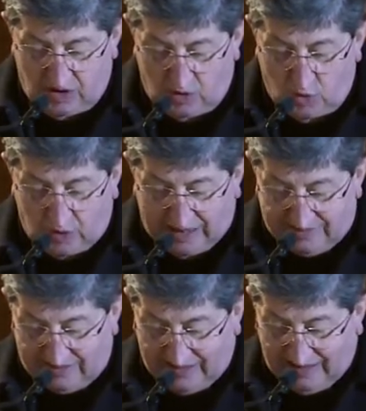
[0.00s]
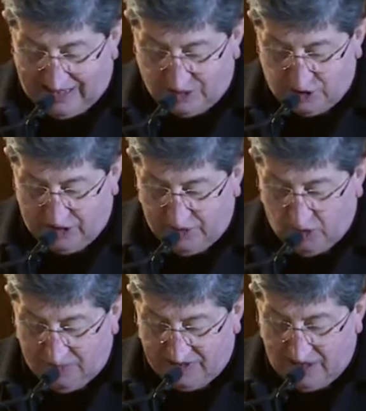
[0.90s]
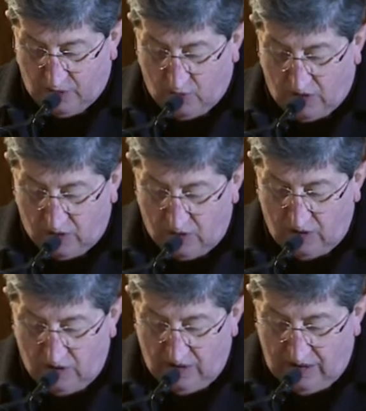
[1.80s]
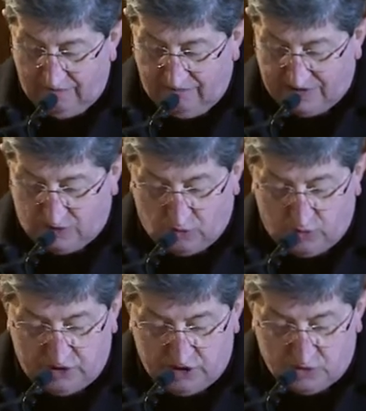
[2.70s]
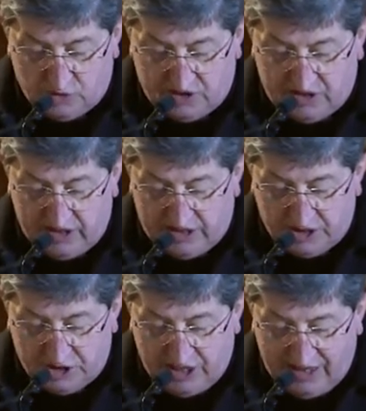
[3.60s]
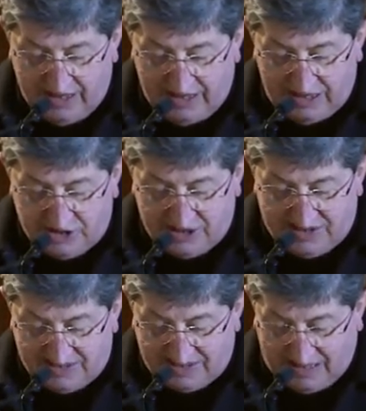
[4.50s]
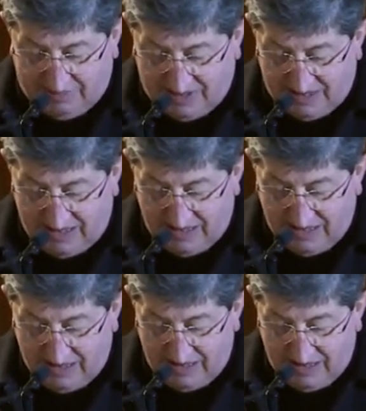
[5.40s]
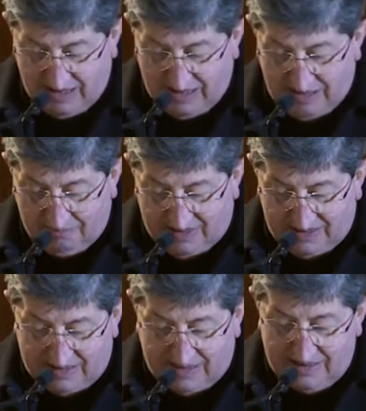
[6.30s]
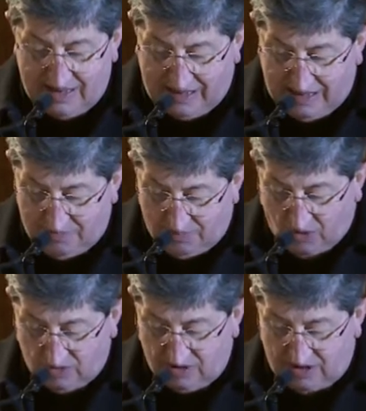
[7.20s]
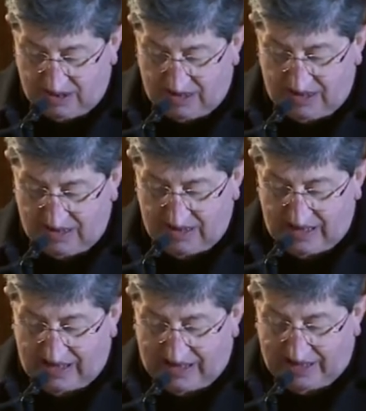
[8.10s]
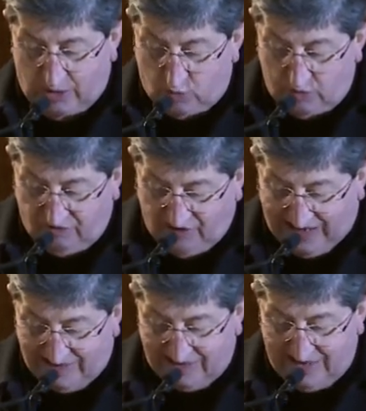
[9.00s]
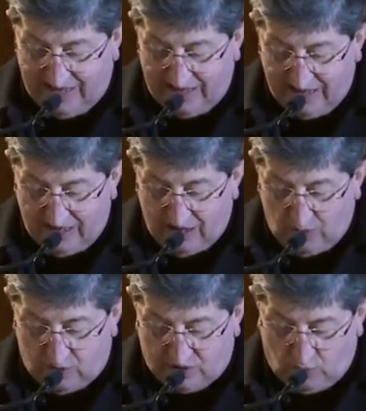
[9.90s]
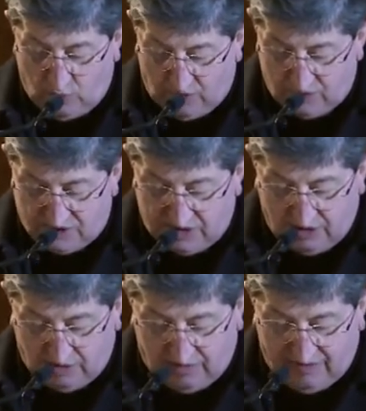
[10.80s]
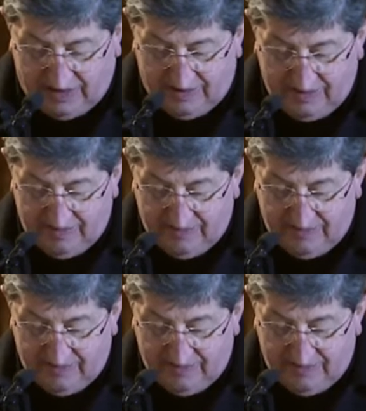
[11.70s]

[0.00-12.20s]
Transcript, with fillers: Luca tralascia il nome del luogo verso cui Gesù si dirige, il Getsemani, mentre indica il monte alle cui falde questo luogo si trova.